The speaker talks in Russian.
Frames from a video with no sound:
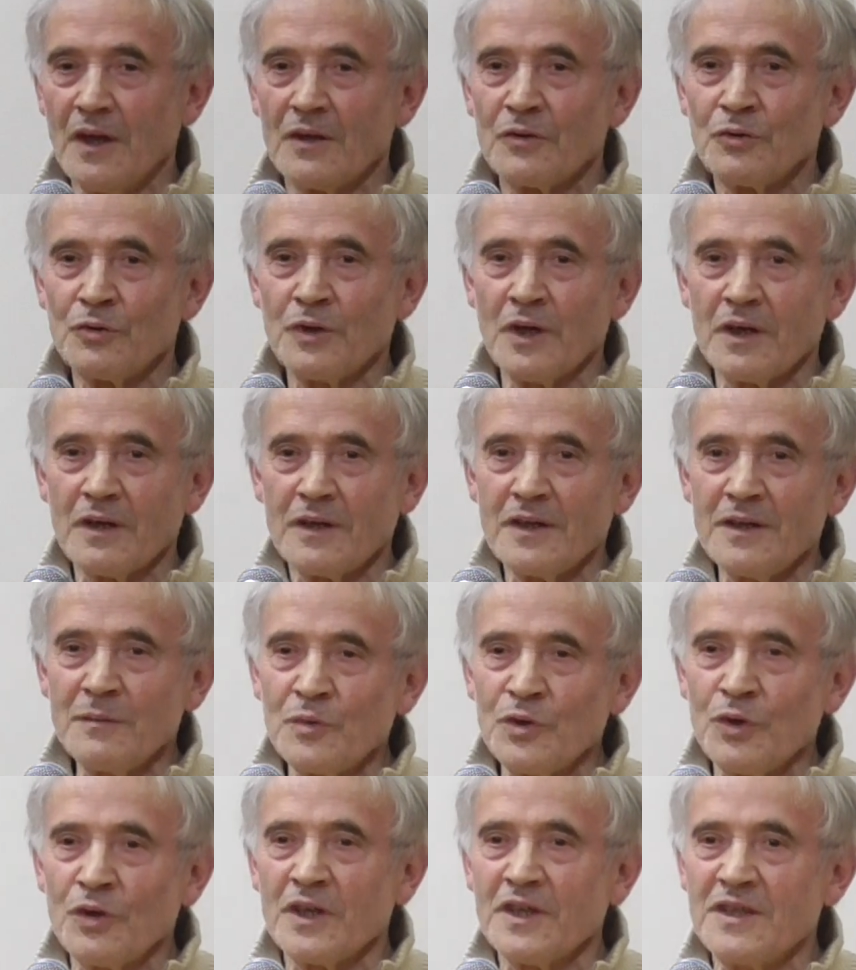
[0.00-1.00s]
Но ну, а и
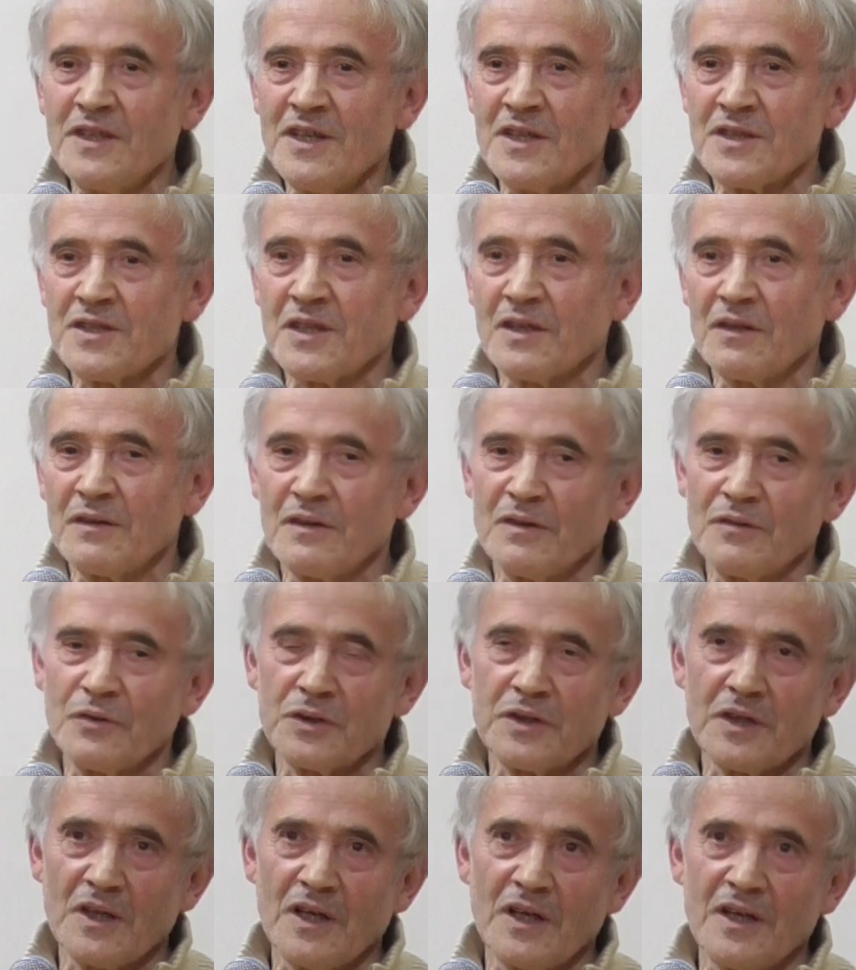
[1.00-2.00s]
много детского,
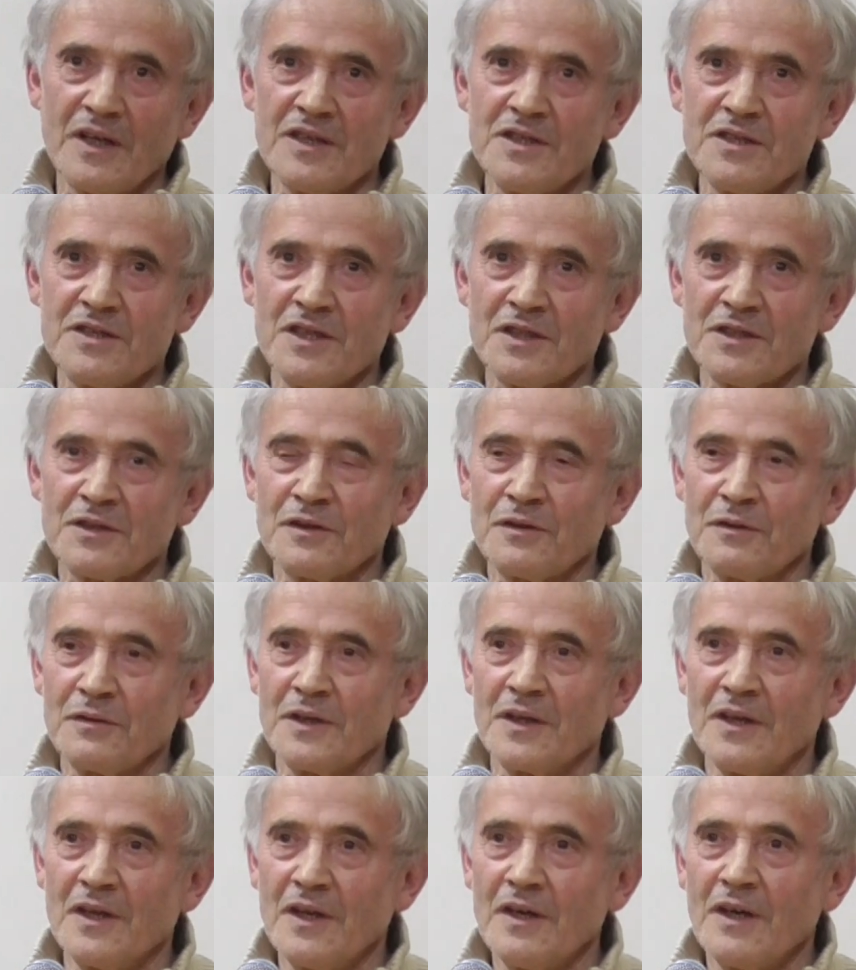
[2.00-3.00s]
вот, а из
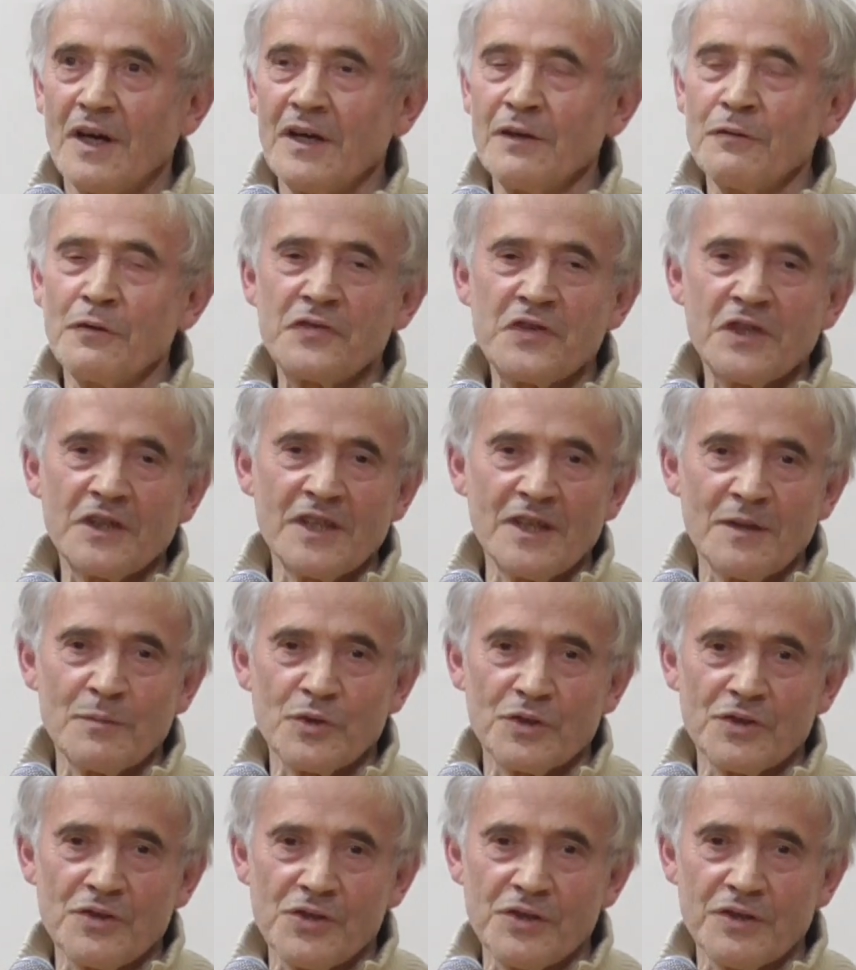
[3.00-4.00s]
детского, а его всегда
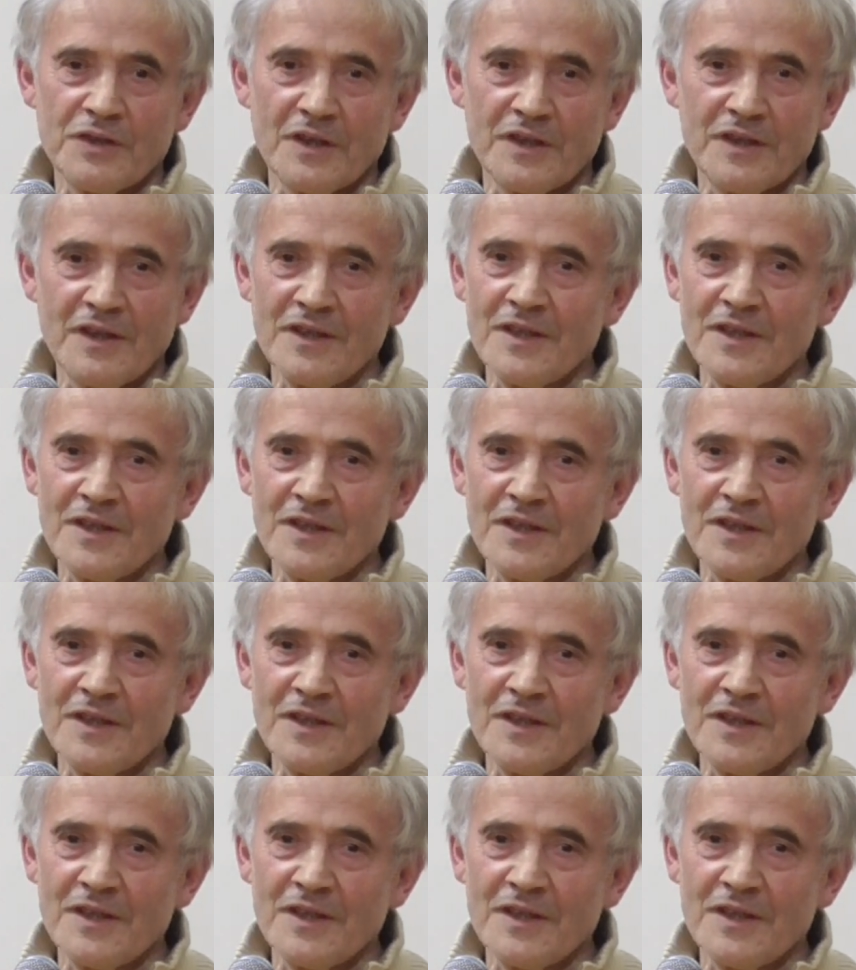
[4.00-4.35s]
можно читать.